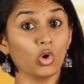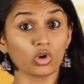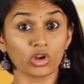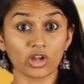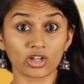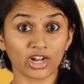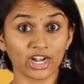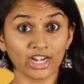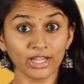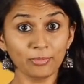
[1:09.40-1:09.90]
உங்க
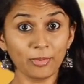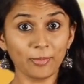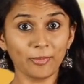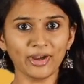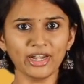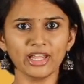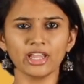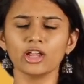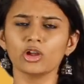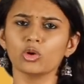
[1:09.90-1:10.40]

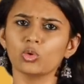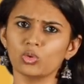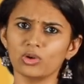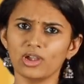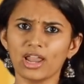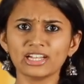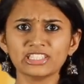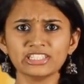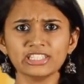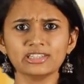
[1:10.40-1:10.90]
கணிப்புப்படி
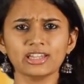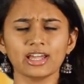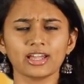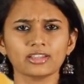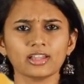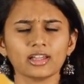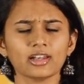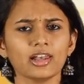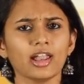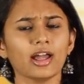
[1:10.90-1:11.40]
உள்ளாட்சி
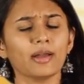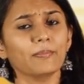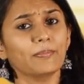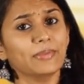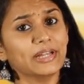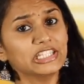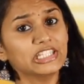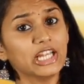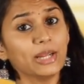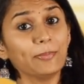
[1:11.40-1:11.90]
தேர்தல்ல
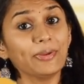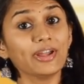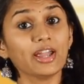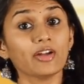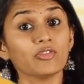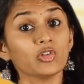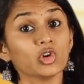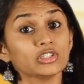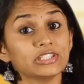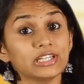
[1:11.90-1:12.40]
பிஜேபிக்கு
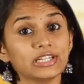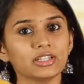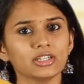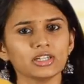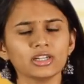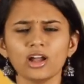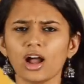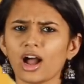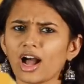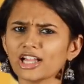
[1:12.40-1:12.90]
எவ்வளோ சீட்டு
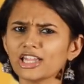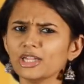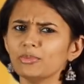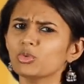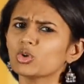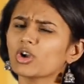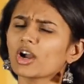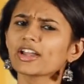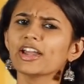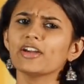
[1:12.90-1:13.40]

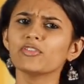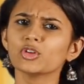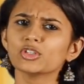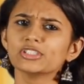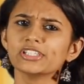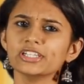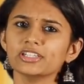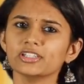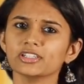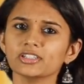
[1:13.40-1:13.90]
அதிமுகக்கு எவ்வளோ
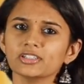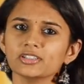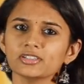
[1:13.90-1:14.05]
சீட்டு